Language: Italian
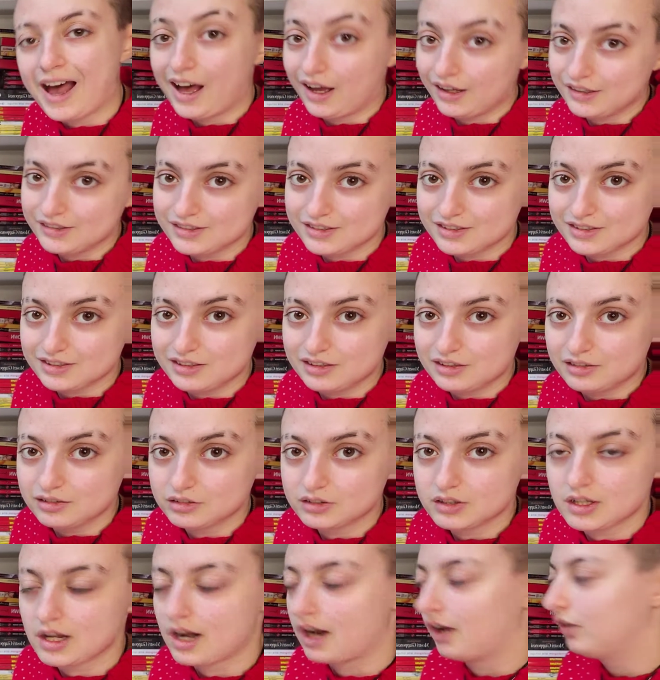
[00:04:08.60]
Anzi,
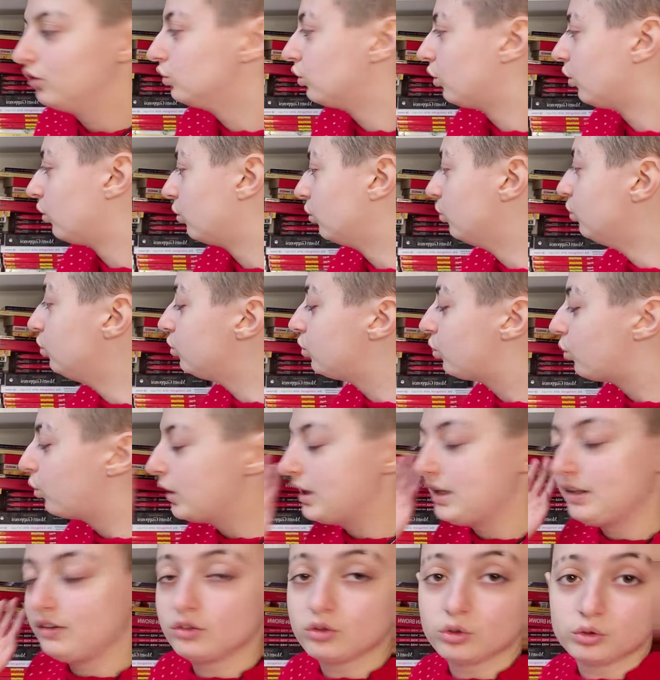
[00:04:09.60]
saranno un
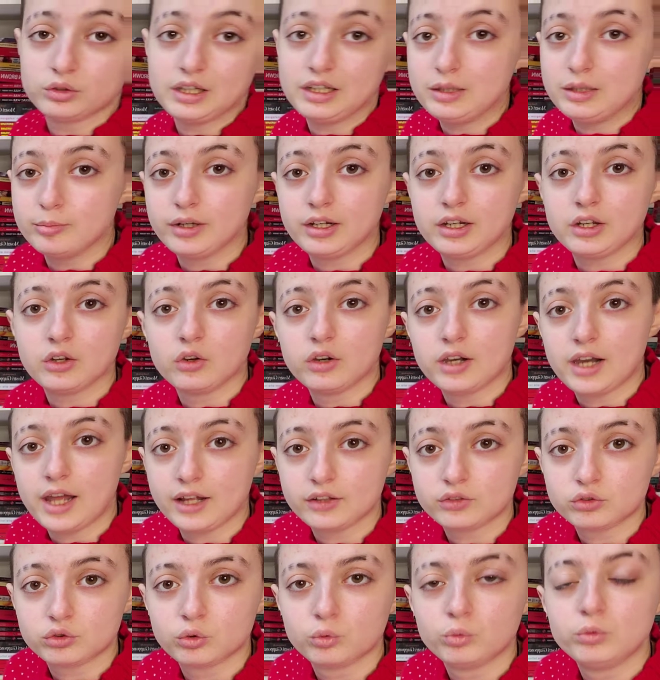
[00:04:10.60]
quinto dei libri che ho
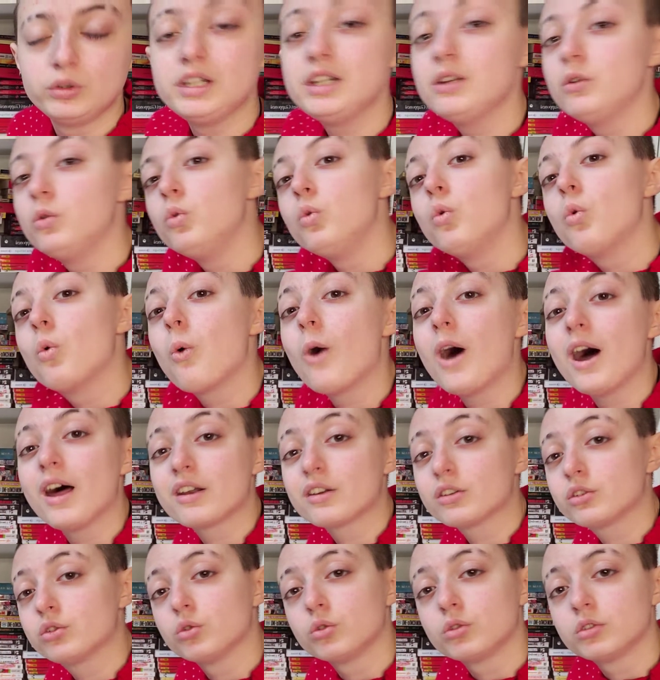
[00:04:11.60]
letto, un, un
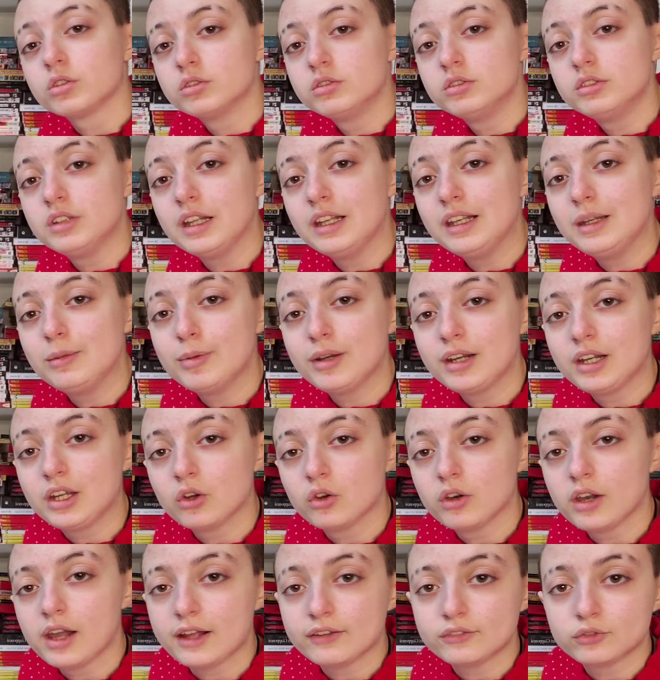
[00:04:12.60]
quarto dei libri che
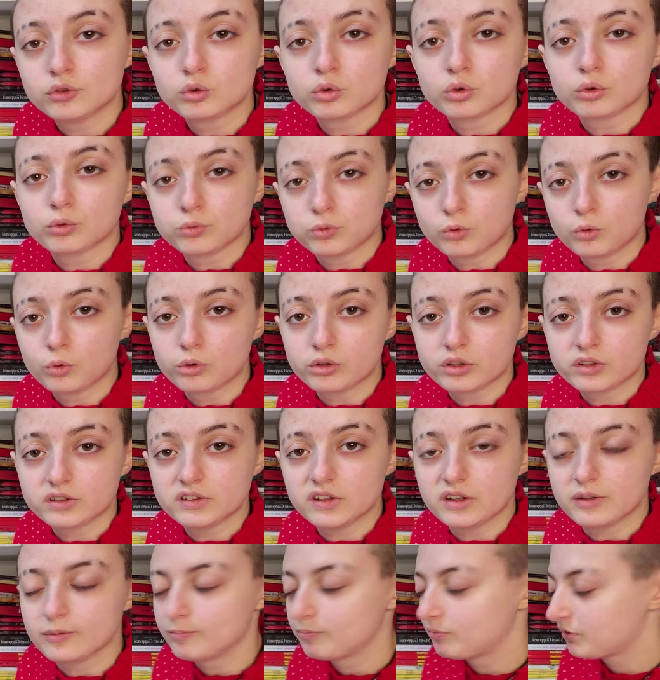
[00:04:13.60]
ho letto,
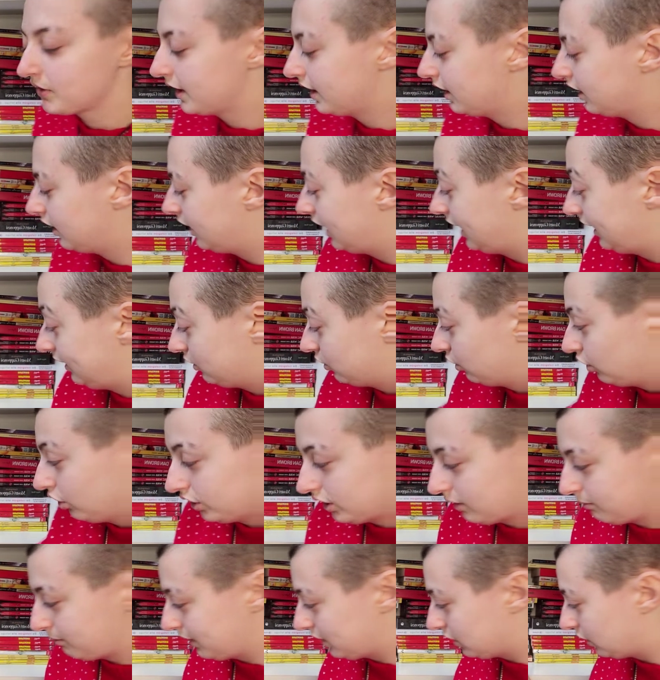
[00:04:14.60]
forse. E non l'ho
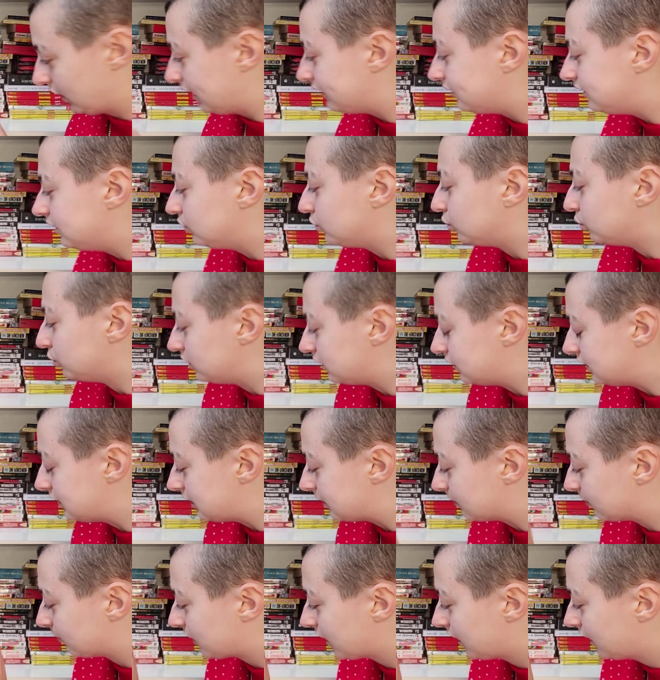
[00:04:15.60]
nemmeno letti
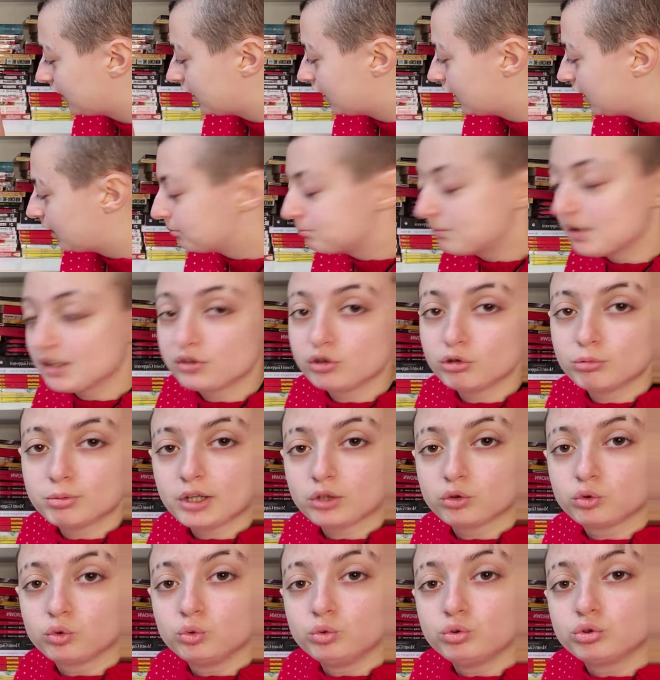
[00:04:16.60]
tutti ma
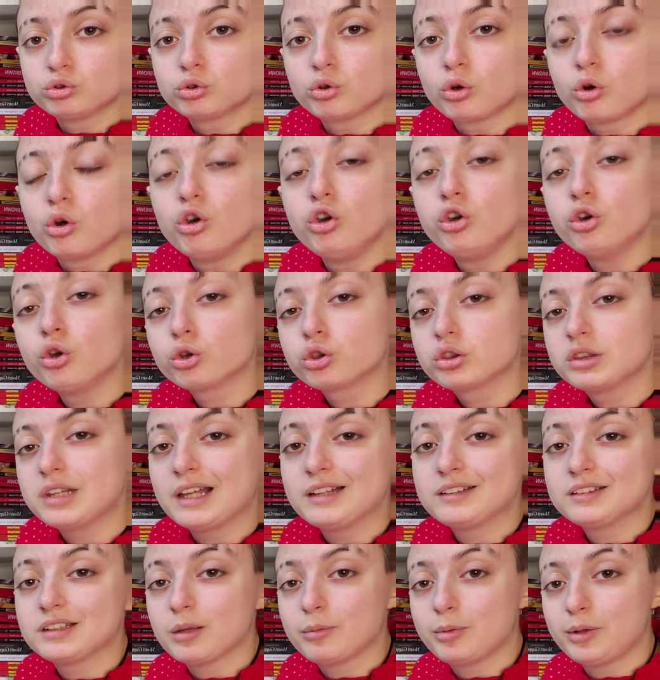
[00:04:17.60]
soprattutto
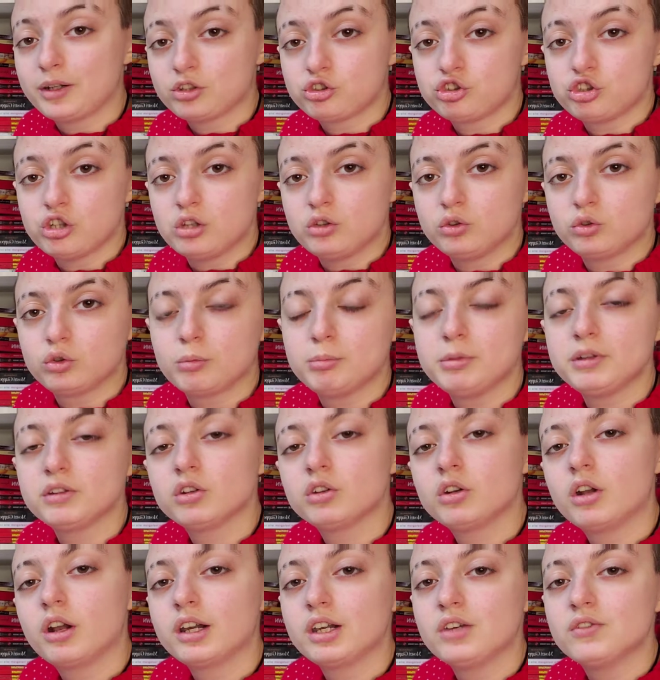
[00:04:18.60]
l'80% mi
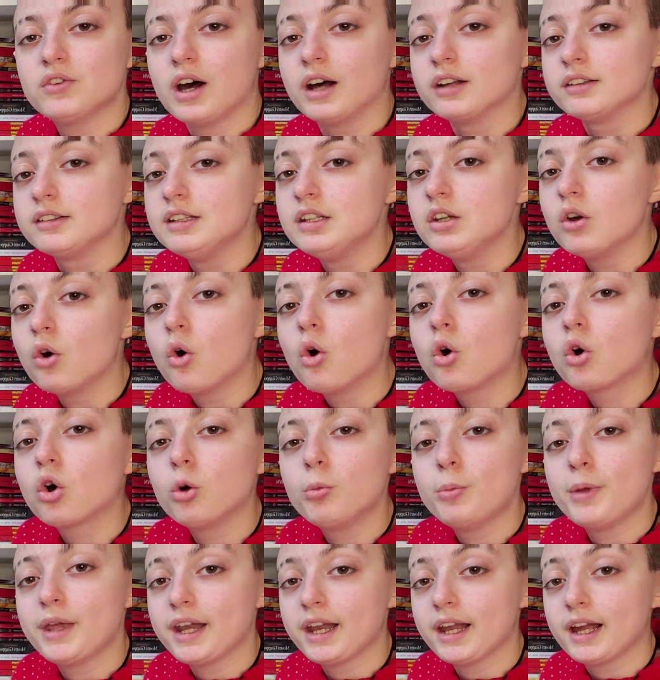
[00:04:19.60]
sono arrivati o
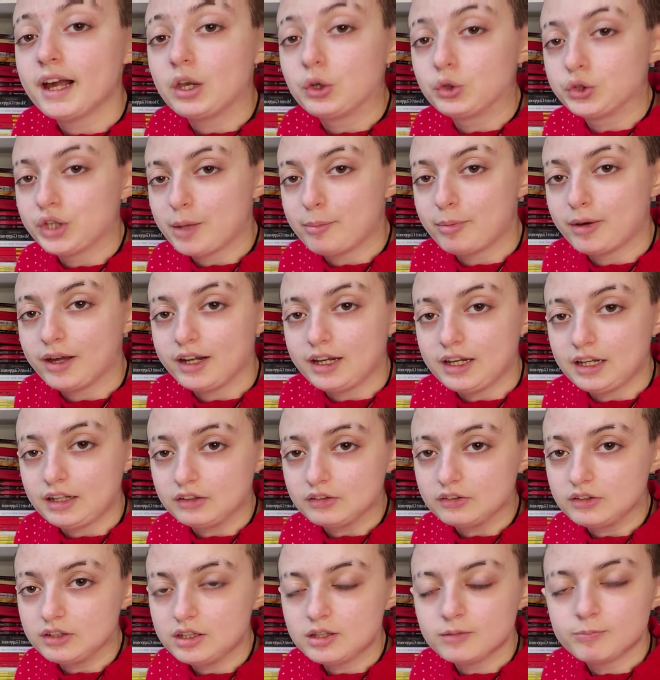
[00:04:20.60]
come regalo dai
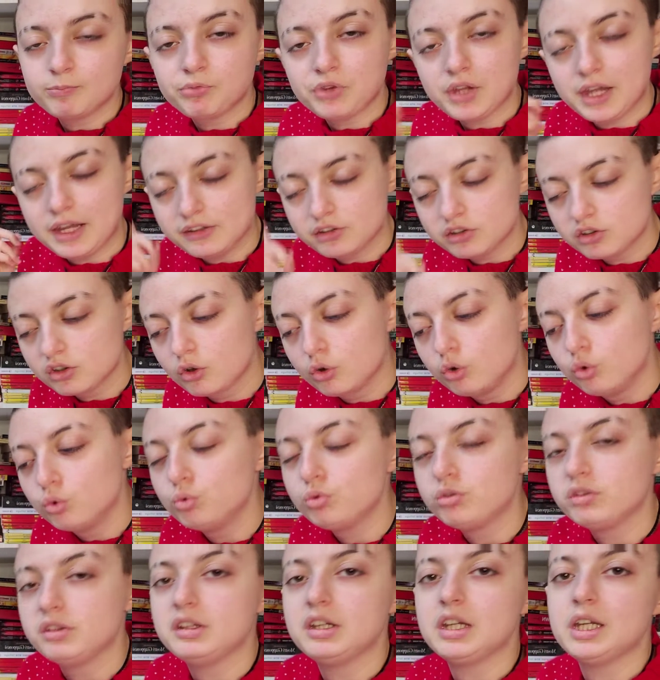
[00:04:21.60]
parenti,
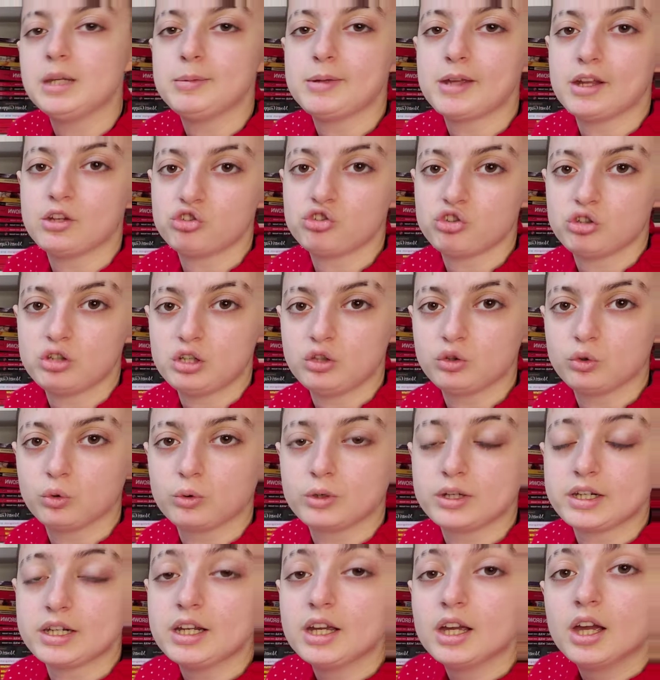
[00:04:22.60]
esclusi i miei
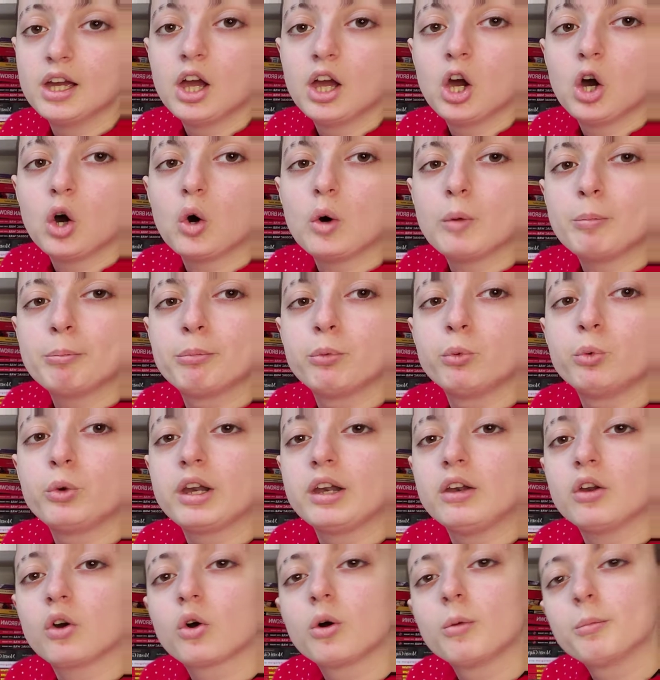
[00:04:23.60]
genitori, oppure
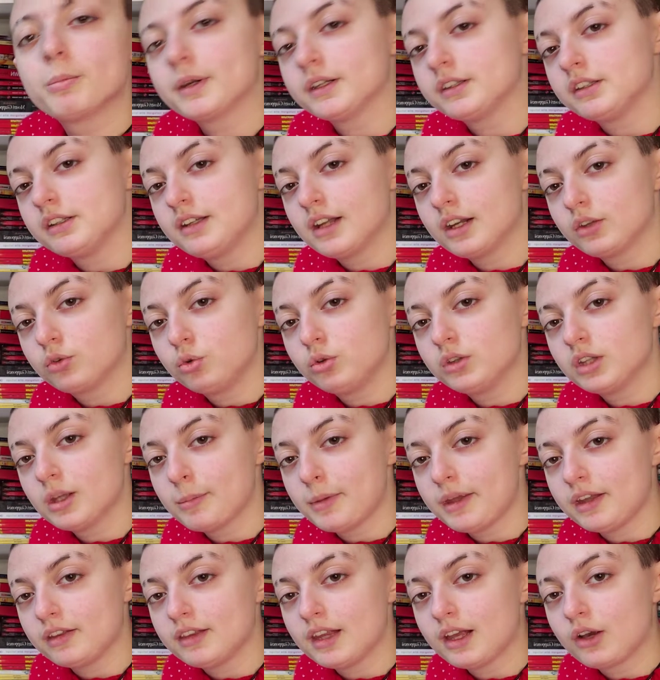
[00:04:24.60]
li ho comprati
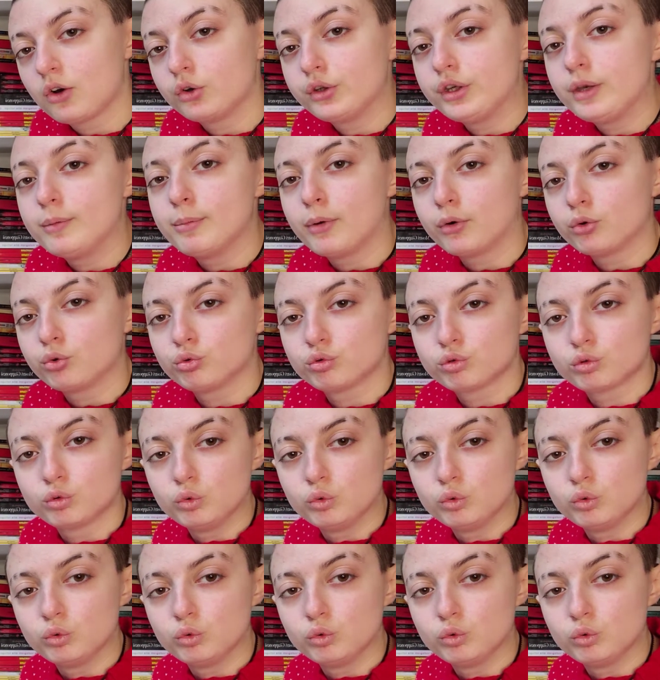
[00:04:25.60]
gratuitamente con il bonus